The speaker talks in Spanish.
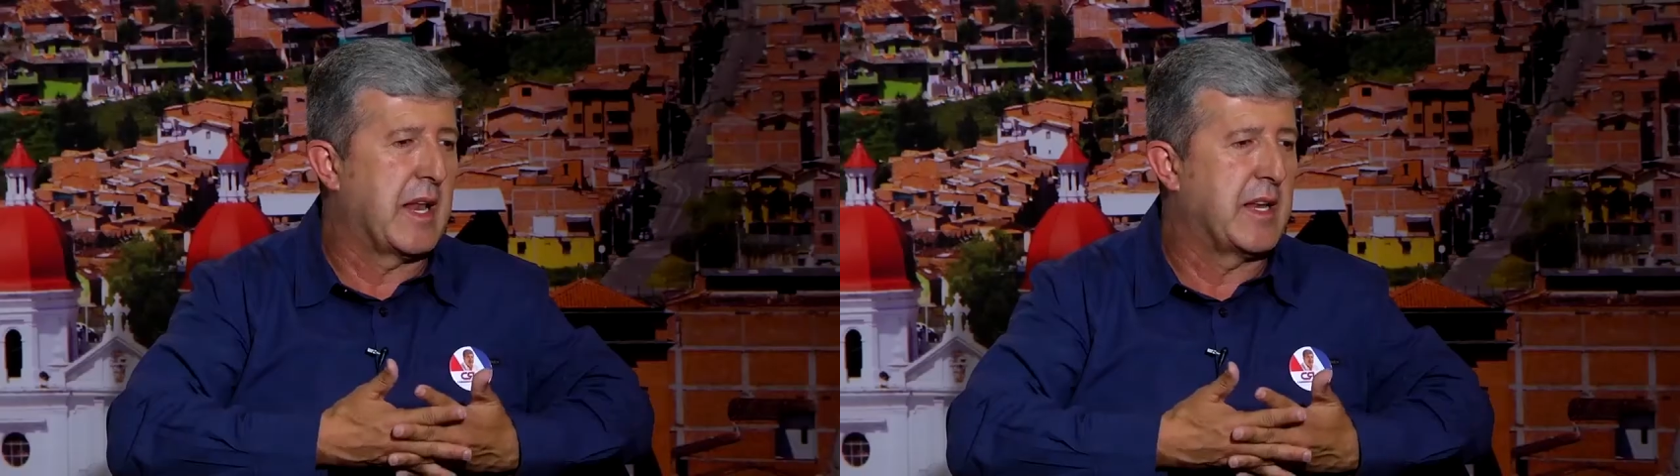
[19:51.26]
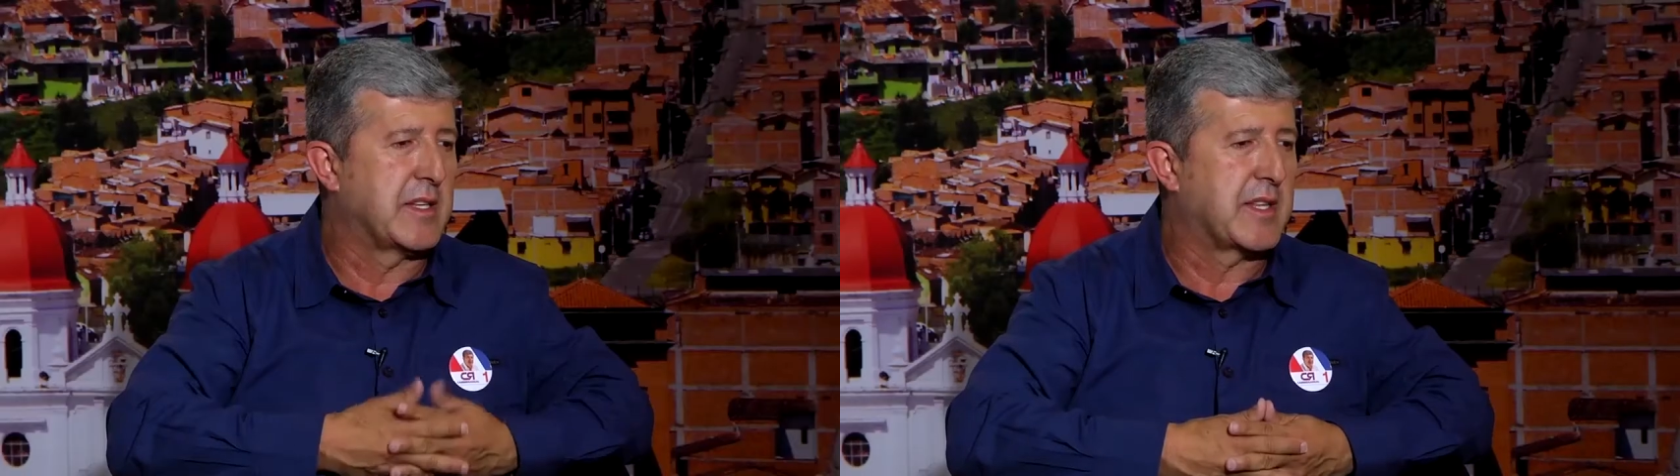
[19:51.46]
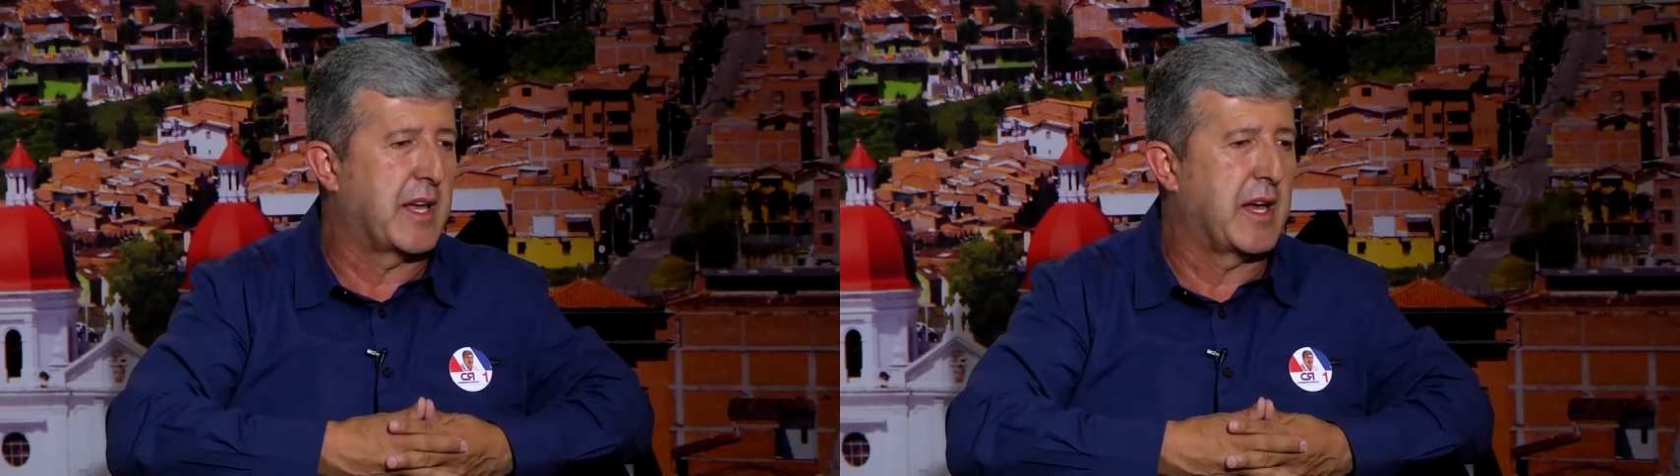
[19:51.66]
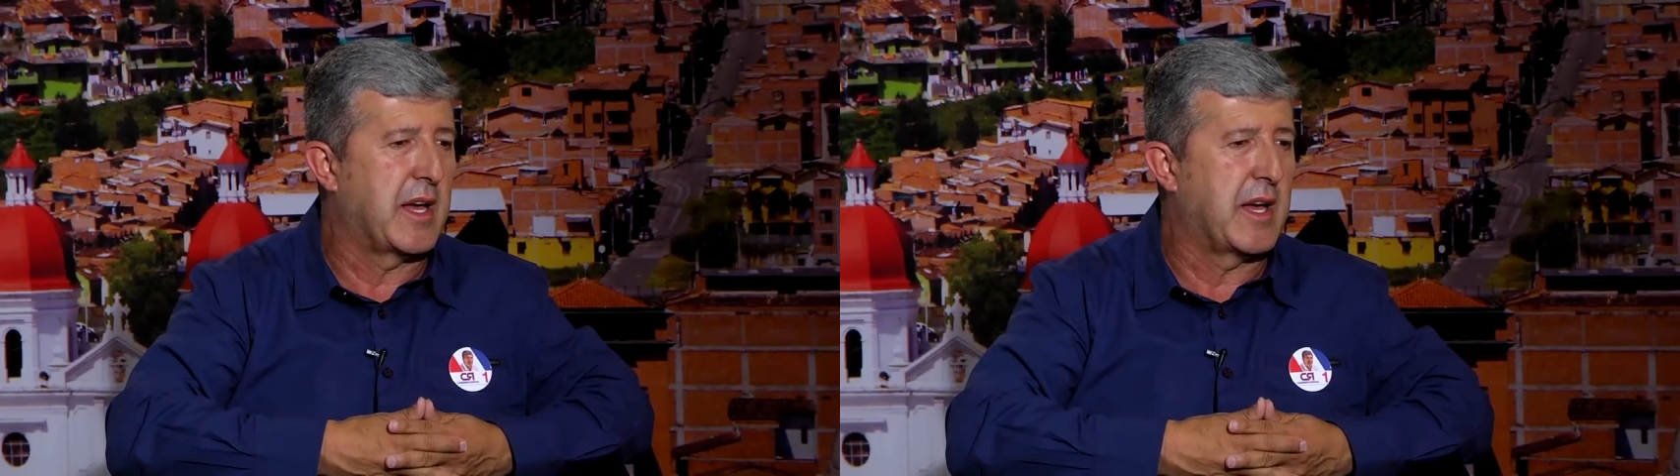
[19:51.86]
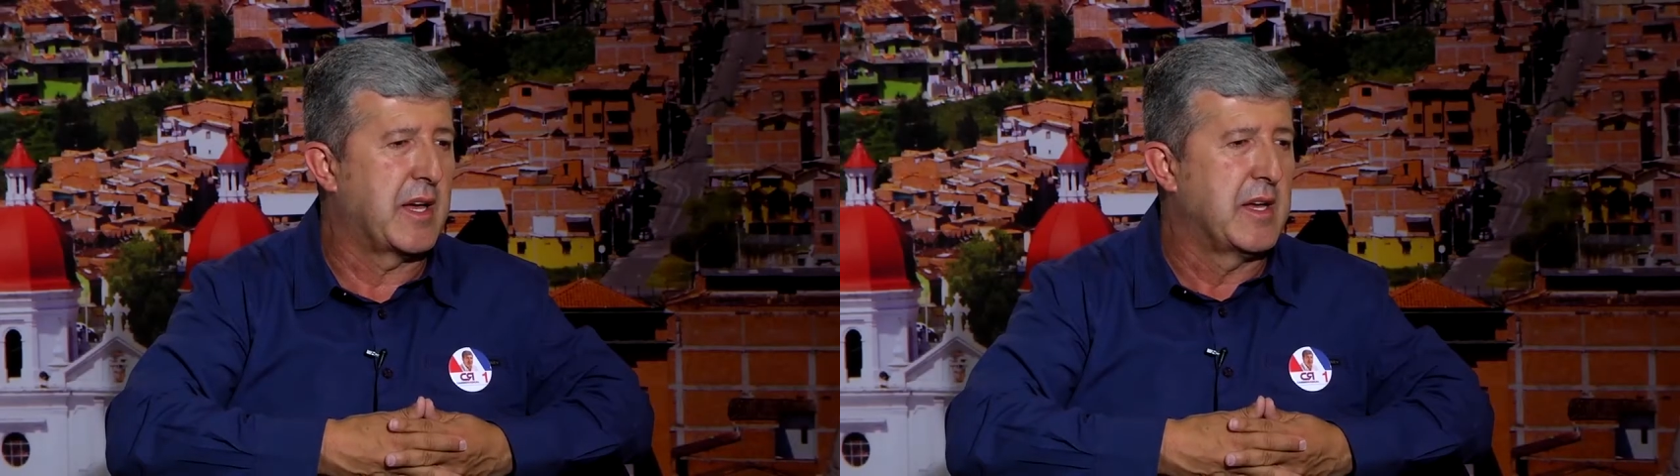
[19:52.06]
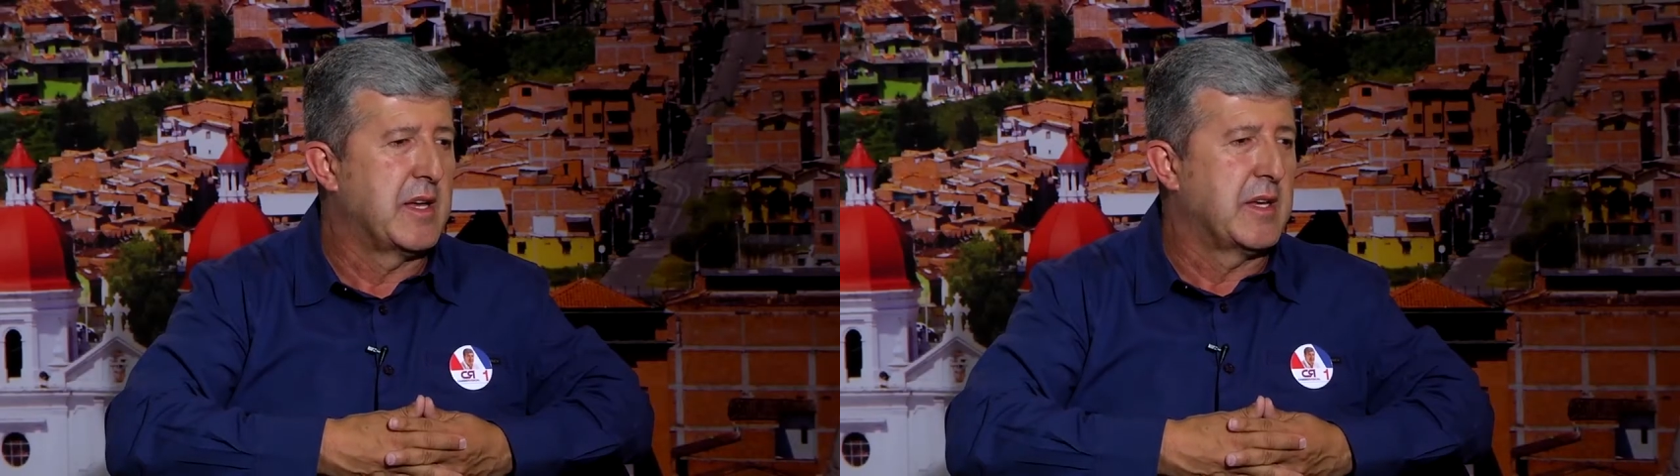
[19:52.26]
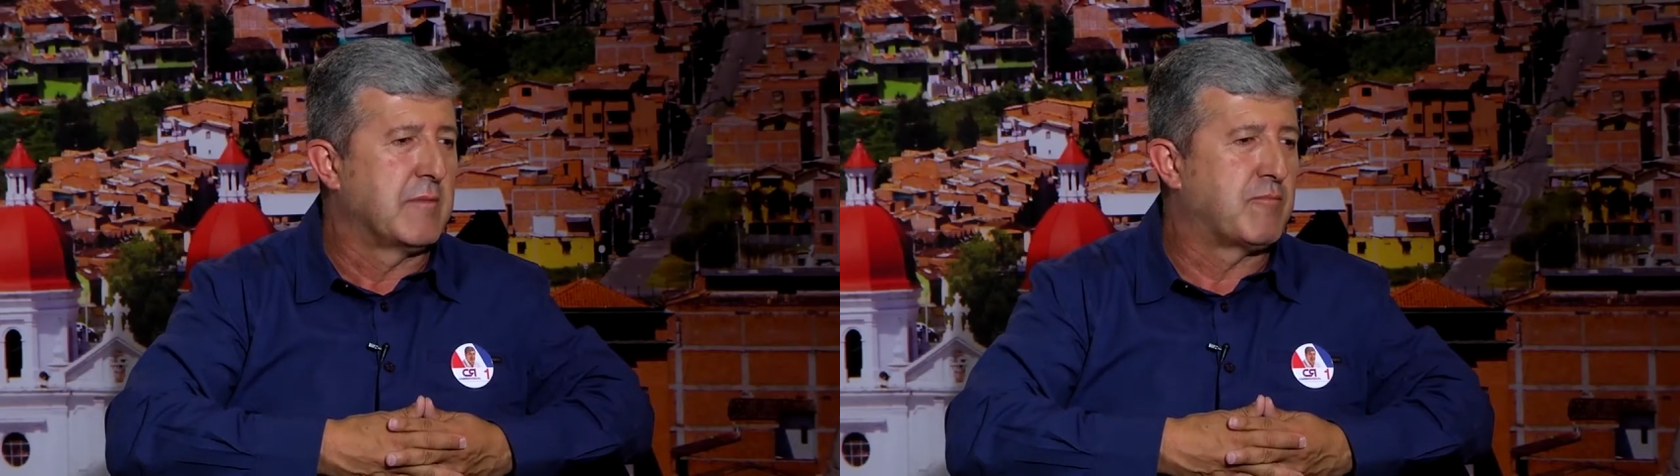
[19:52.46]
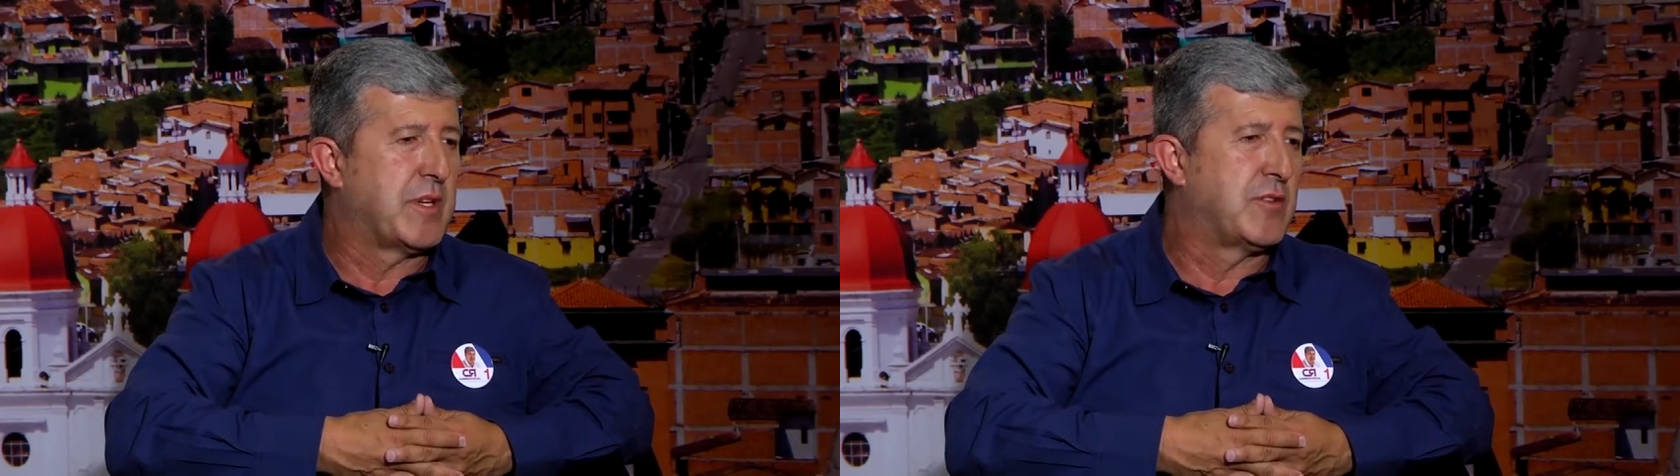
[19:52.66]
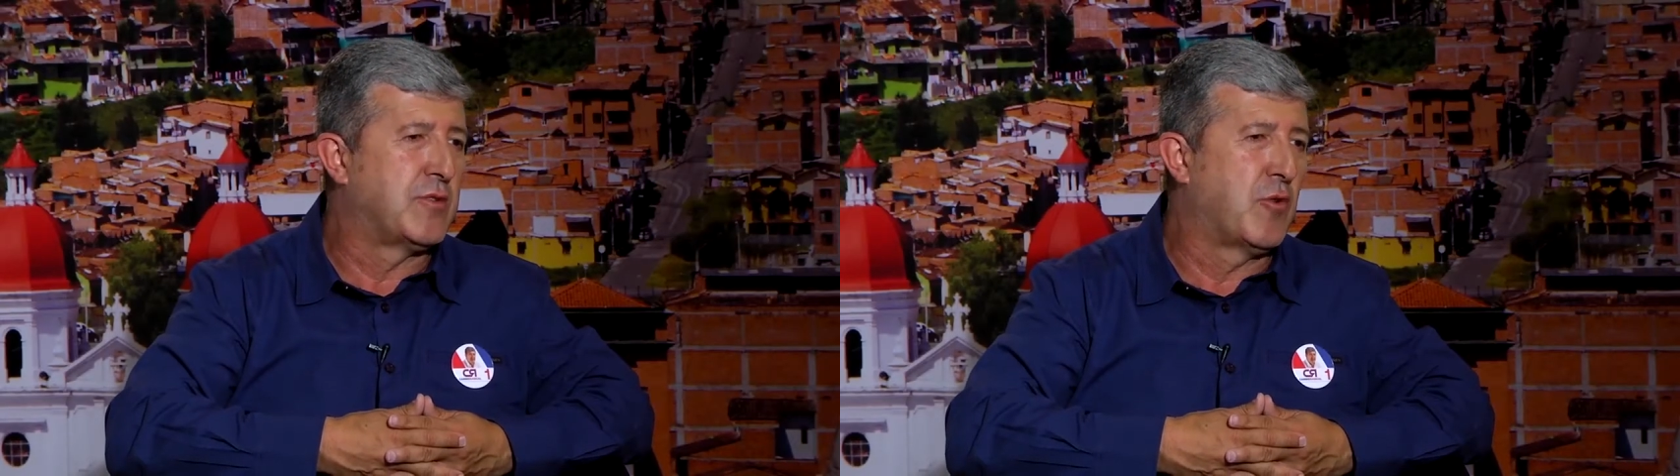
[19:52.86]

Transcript: la lista, pues